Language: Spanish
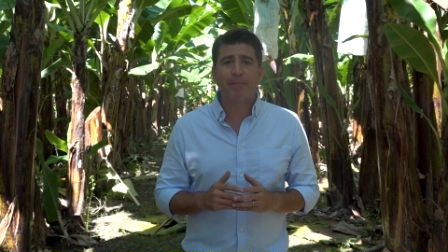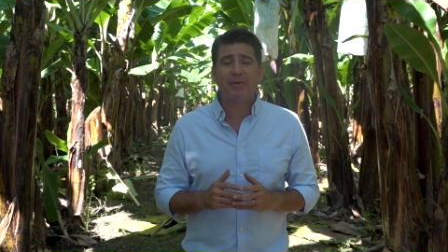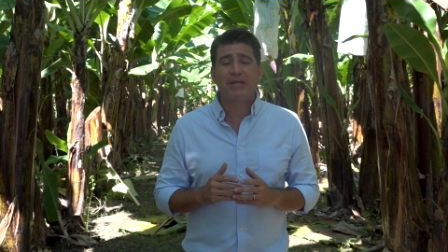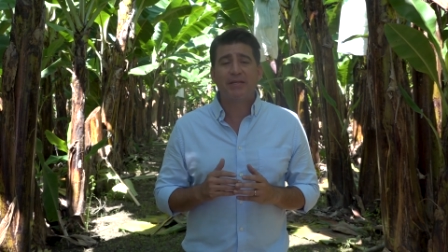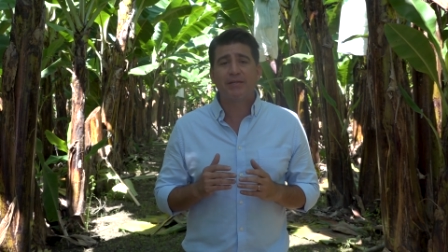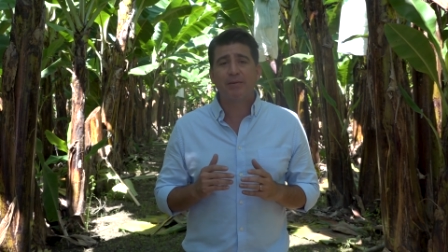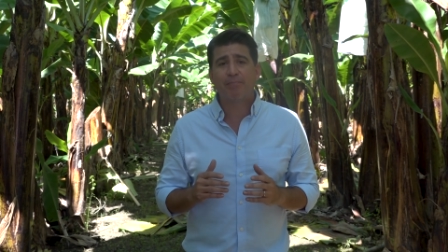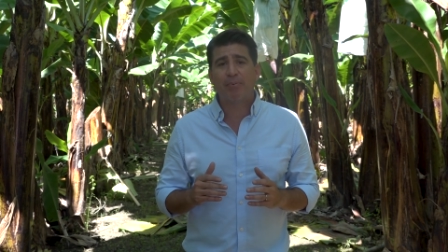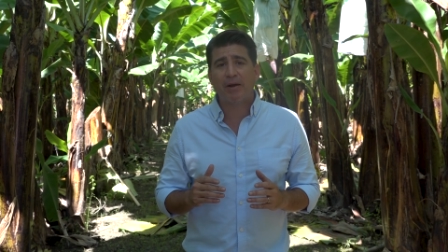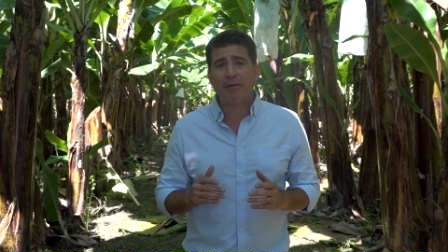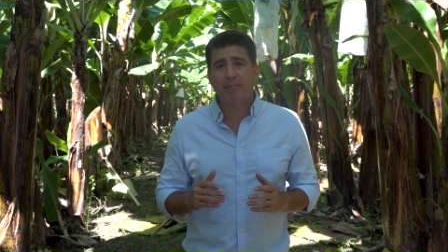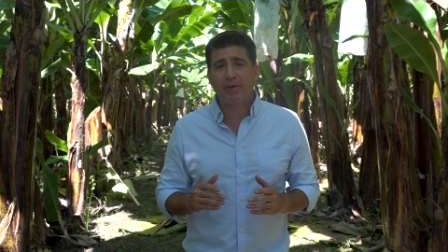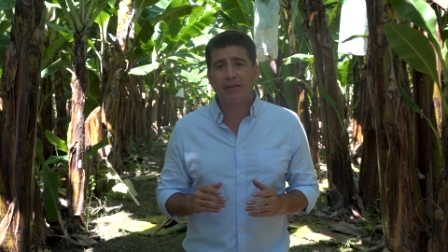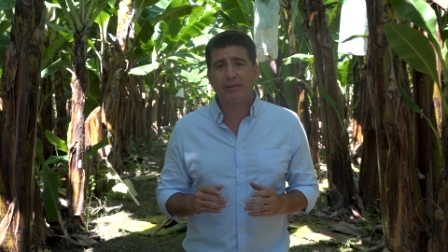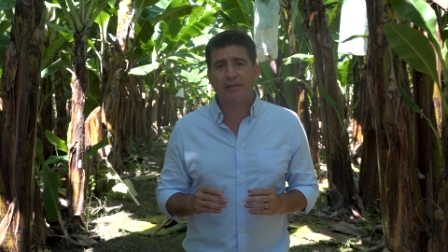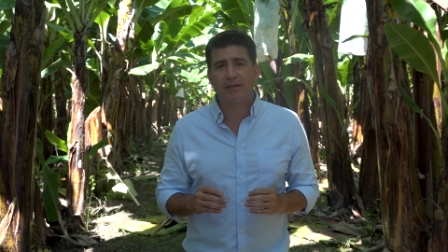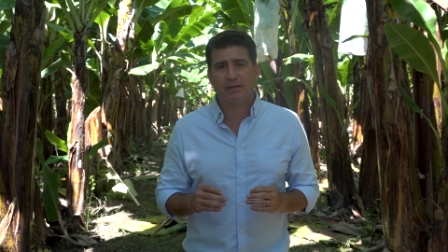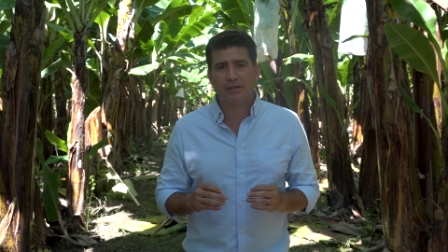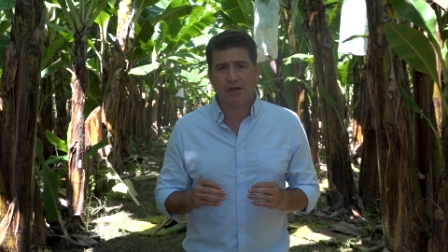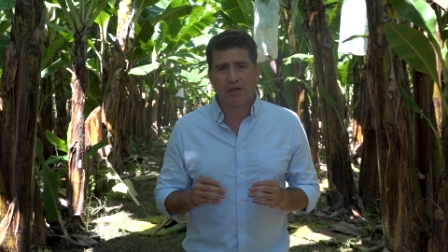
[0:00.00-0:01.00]

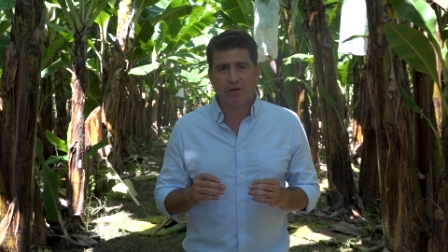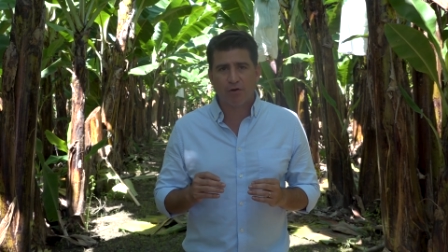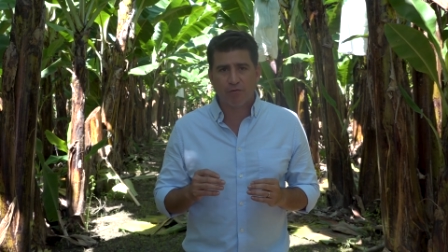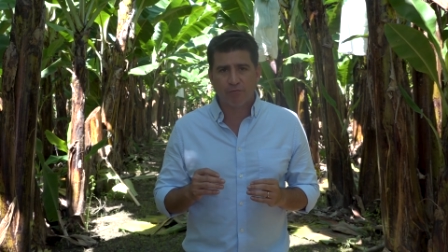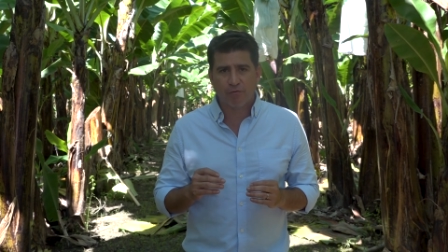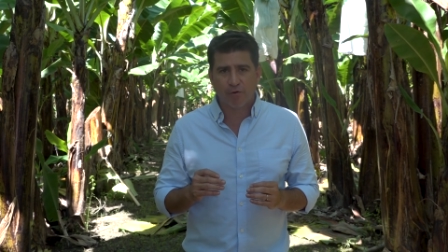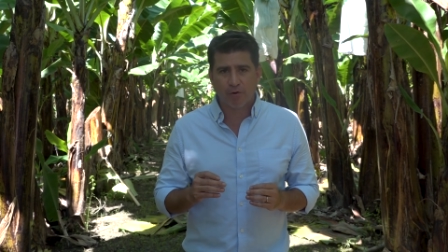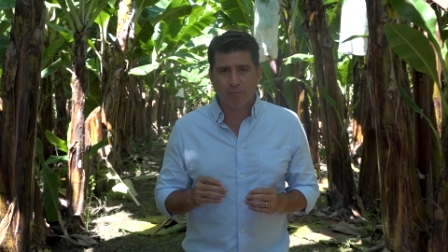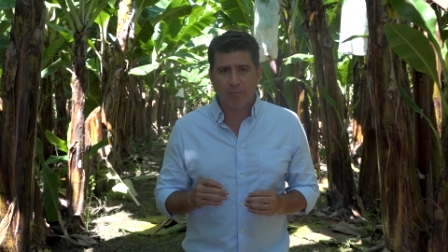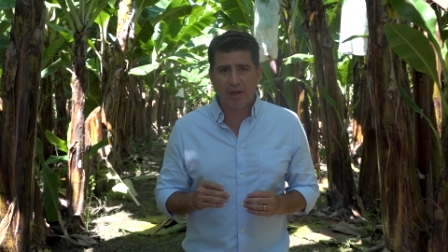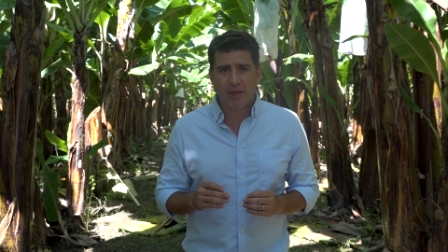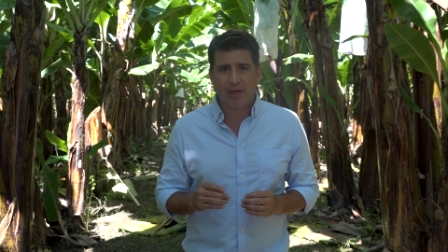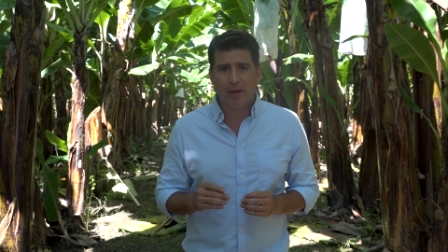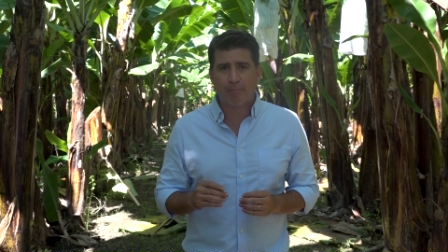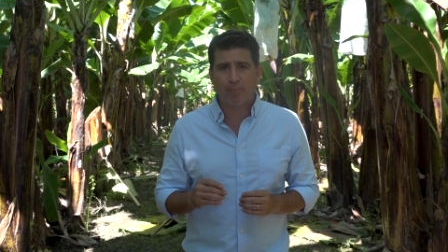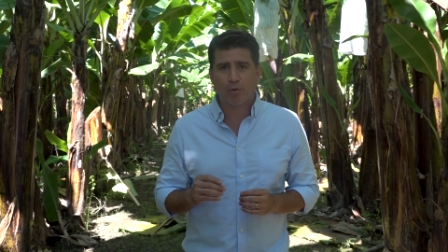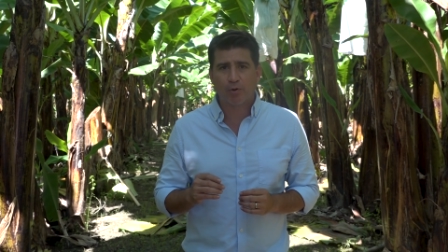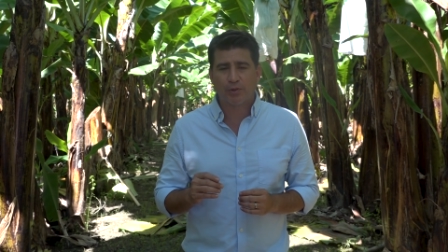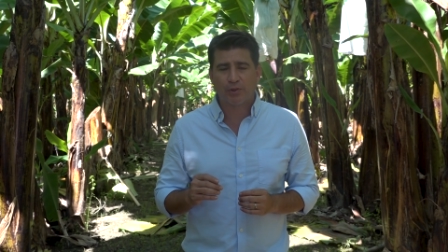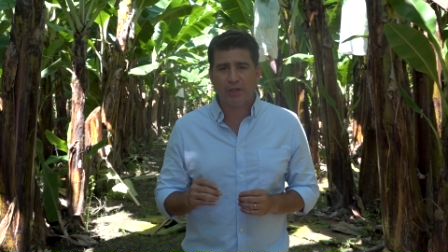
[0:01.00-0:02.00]
principalmente están
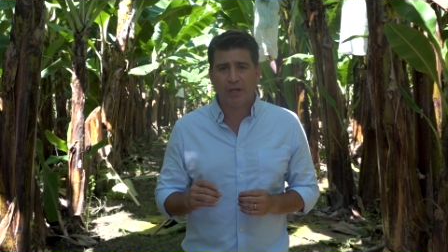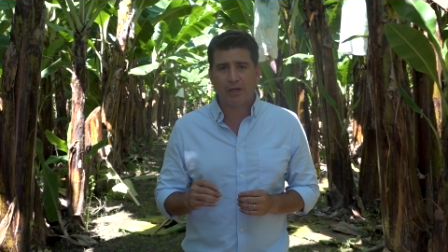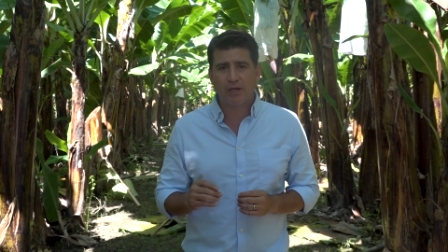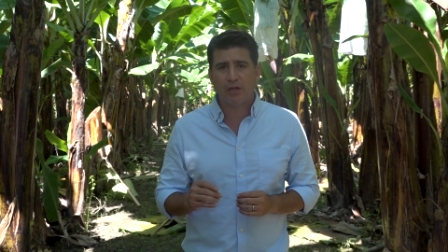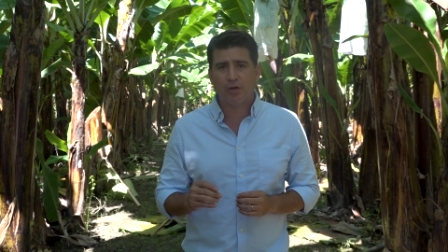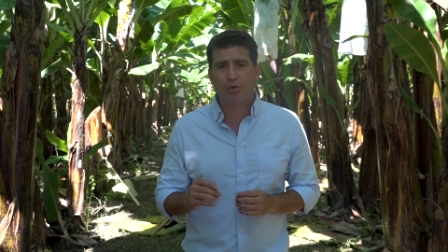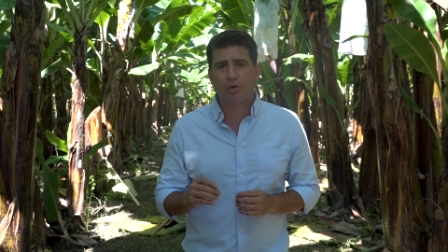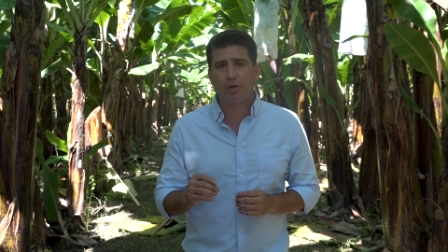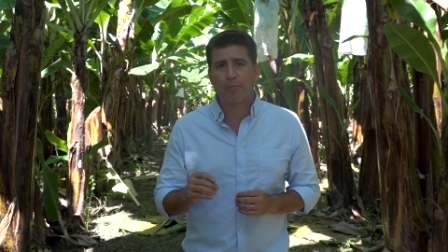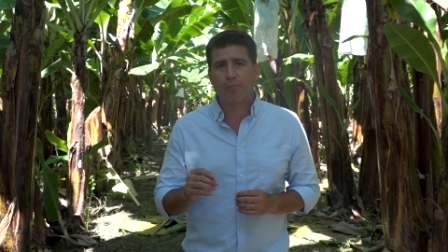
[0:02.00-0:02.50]
conformadas por técnicos